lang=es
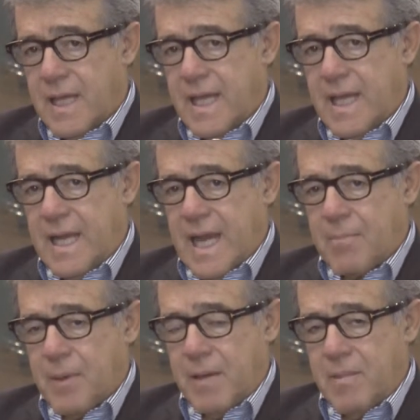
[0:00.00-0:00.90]
Y
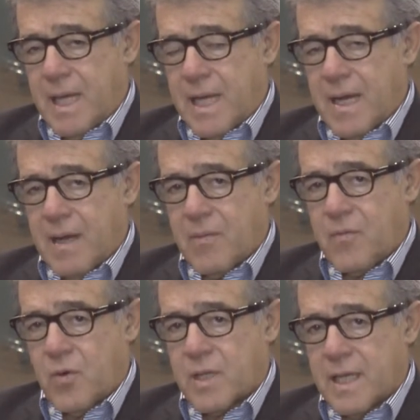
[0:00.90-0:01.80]
la primera
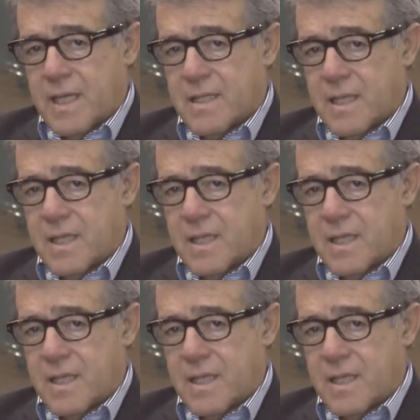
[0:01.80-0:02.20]
fortaleza